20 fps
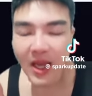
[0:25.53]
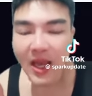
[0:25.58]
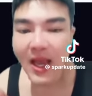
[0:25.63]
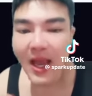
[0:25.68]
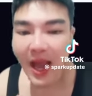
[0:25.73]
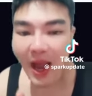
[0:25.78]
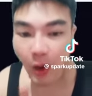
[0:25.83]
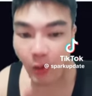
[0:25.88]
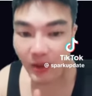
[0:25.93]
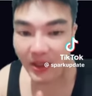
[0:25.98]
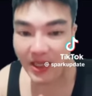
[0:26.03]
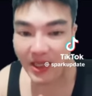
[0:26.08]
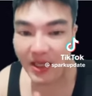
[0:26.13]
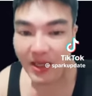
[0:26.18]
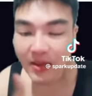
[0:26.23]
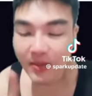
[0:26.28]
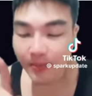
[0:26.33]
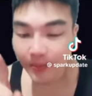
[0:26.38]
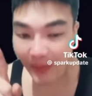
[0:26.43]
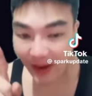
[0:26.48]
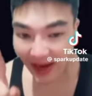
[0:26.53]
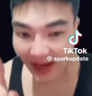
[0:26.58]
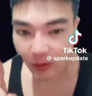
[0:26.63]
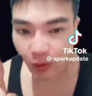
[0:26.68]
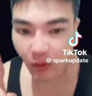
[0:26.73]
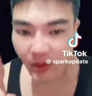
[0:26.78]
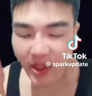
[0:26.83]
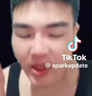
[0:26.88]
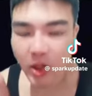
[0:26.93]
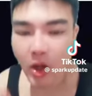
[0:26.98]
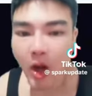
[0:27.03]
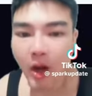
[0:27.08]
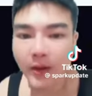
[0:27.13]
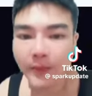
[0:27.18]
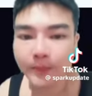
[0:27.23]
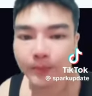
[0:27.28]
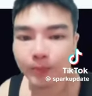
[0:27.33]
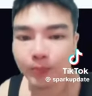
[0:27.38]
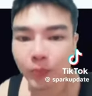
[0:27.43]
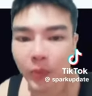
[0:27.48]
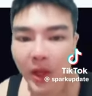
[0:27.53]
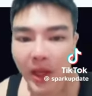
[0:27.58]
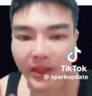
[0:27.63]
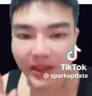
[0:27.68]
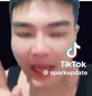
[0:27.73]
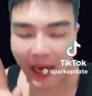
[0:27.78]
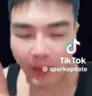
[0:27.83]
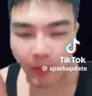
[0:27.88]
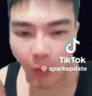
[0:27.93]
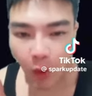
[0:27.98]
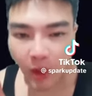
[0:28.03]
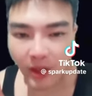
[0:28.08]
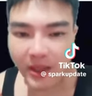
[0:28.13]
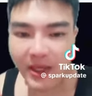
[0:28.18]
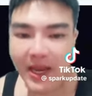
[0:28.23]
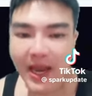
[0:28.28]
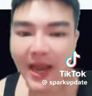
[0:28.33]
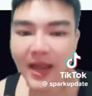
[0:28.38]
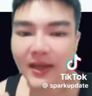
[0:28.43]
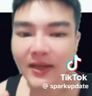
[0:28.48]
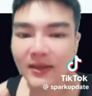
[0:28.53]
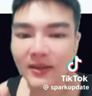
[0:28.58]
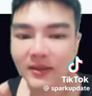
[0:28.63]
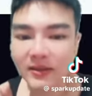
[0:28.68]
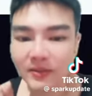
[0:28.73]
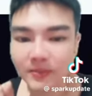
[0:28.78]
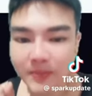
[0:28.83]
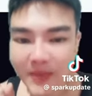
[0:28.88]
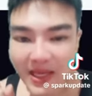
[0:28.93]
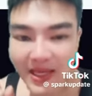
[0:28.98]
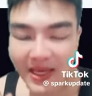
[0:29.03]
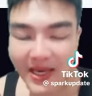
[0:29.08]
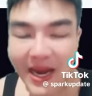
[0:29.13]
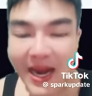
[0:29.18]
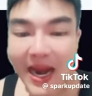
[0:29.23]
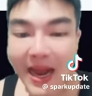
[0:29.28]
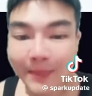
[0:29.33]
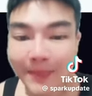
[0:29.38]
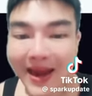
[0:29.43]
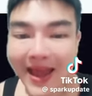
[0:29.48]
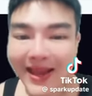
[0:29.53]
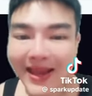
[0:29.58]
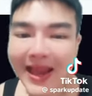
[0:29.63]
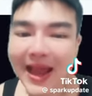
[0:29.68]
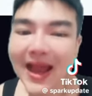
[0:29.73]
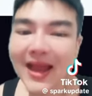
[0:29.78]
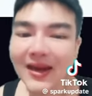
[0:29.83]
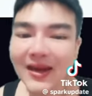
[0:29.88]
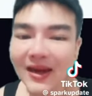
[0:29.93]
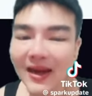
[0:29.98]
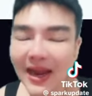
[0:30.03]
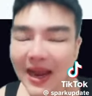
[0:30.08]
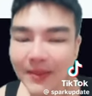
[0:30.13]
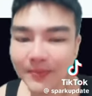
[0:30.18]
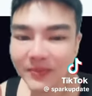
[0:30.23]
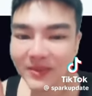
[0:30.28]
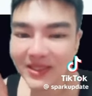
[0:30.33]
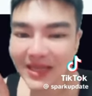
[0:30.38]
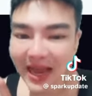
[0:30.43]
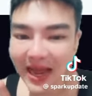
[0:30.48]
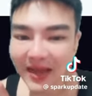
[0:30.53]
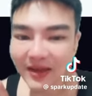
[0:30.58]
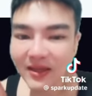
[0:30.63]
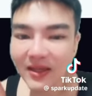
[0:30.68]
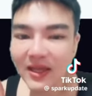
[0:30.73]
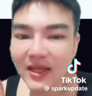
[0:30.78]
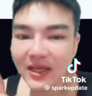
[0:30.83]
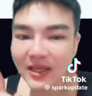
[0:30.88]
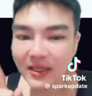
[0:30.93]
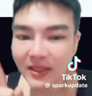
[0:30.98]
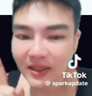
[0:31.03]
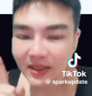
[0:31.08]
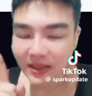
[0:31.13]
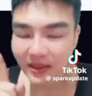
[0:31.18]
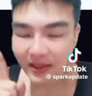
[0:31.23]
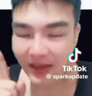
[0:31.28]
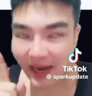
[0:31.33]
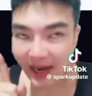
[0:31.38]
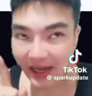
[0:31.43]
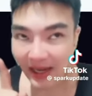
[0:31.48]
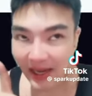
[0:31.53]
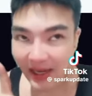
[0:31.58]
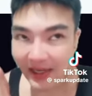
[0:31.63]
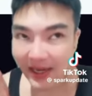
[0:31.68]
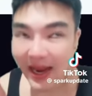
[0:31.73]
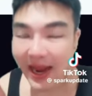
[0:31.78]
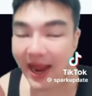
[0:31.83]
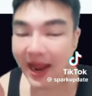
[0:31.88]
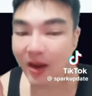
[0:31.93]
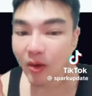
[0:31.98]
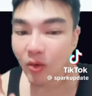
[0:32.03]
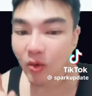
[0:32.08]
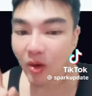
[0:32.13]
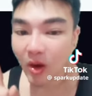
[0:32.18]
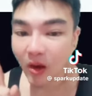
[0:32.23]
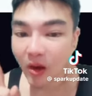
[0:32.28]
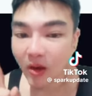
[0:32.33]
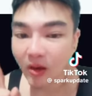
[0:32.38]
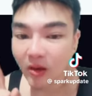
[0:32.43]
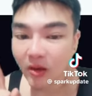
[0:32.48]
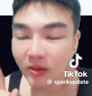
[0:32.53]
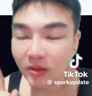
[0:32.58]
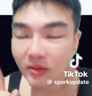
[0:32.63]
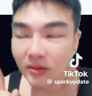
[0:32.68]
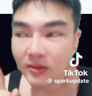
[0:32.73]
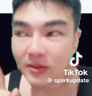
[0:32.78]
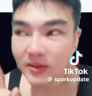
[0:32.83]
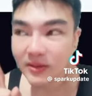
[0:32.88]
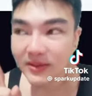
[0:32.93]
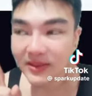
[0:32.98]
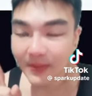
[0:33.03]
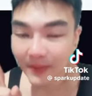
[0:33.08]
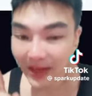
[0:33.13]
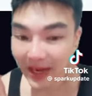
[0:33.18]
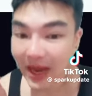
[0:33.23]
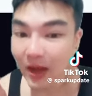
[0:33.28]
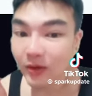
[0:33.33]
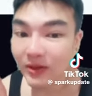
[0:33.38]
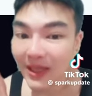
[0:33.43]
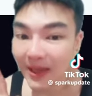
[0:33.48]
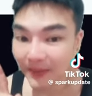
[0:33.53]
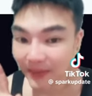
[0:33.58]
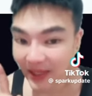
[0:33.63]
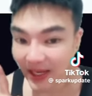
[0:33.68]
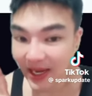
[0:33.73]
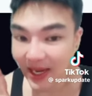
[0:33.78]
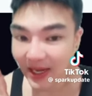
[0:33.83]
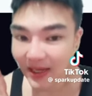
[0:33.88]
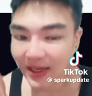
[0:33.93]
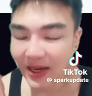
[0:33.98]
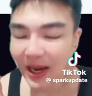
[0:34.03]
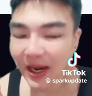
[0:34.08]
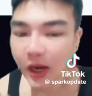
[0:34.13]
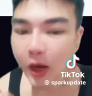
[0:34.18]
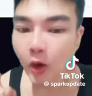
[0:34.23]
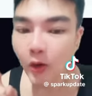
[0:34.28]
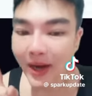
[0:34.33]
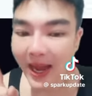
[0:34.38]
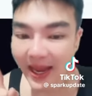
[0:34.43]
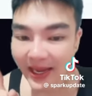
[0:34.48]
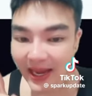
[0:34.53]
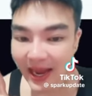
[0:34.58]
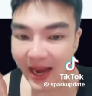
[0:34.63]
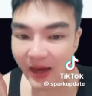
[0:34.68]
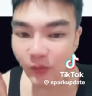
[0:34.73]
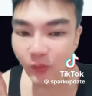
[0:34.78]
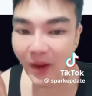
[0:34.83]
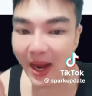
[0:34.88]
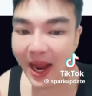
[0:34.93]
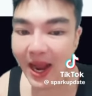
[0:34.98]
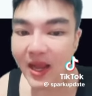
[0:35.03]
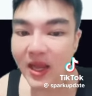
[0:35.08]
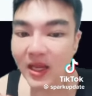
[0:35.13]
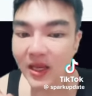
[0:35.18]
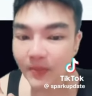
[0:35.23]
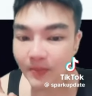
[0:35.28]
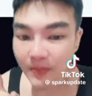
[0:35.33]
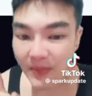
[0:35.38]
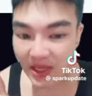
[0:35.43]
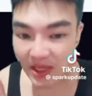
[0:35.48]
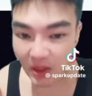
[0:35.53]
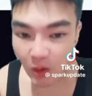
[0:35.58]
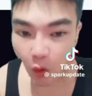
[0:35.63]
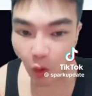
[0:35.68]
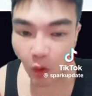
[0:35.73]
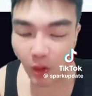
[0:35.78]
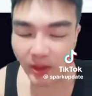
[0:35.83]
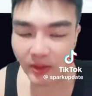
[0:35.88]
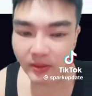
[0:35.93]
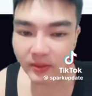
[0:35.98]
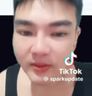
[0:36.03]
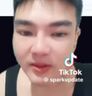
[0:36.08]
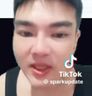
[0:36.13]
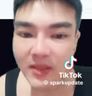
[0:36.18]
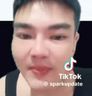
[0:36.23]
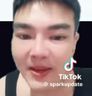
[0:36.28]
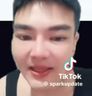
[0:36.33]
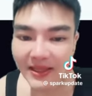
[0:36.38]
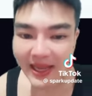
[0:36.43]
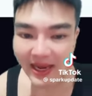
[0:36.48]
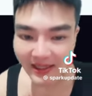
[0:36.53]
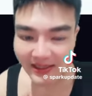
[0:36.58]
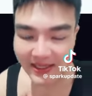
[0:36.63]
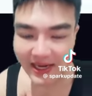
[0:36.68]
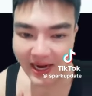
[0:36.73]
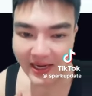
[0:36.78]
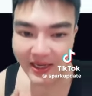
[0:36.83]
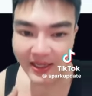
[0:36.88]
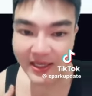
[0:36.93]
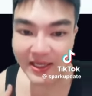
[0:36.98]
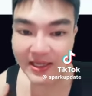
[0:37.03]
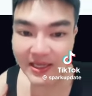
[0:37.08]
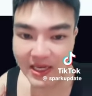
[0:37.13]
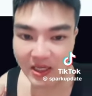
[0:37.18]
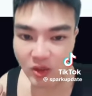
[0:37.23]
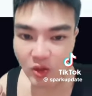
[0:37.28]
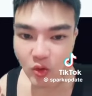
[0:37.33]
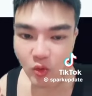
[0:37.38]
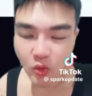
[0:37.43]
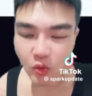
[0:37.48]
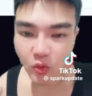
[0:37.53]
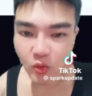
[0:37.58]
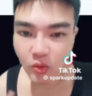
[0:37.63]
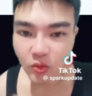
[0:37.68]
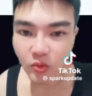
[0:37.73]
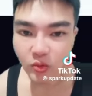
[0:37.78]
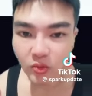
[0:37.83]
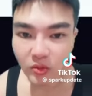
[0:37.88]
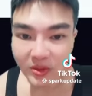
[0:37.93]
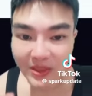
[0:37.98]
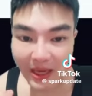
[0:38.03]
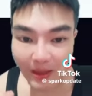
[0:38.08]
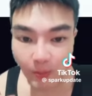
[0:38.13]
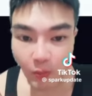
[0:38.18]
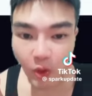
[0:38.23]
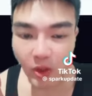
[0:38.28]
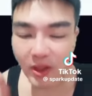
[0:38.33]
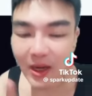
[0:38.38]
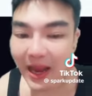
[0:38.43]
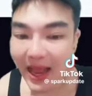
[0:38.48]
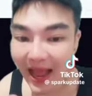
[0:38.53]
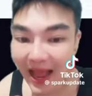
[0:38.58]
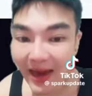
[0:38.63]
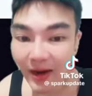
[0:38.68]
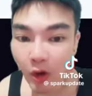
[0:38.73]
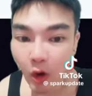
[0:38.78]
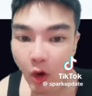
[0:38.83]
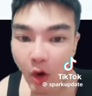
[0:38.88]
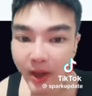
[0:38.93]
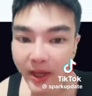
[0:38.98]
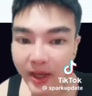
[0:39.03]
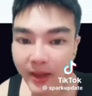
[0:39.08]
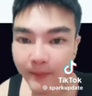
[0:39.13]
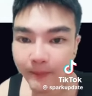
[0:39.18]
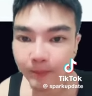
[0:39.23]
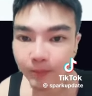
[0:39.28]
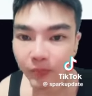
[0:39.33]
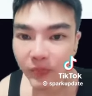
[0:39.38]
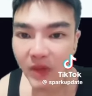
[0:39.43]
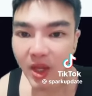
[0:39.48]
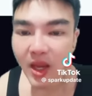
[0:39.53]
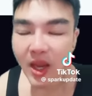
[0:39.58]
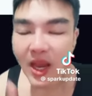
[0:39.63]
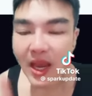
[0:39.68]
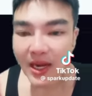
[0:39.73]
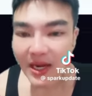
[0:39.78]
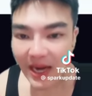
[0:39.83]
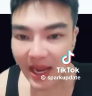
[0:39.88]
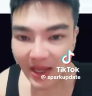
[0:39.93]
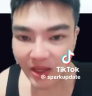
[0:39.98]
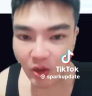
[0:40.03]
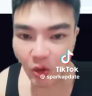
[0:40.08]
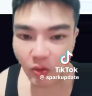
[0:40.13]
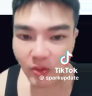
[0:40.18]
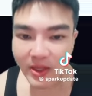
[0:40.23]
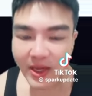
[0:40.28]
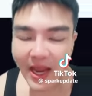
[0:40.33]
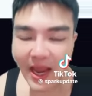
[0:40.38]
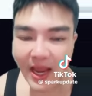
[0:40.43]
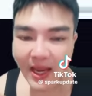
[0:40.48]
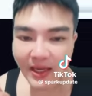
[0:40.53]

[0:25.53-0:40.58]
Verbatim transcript: เอางี้เบรกตรงนี้ก่อน ทั้งหมดเนี่ยมีได้รับรายงานนะครับ จากรายงานข่าวของสำนักข่าวต่างประเทศเนี่ย เขารายงานว่ามีคนที่เป็นต่างชาติเนี่ยที่ติดอยู่ทั้งหมด 500 นายกเนี่ย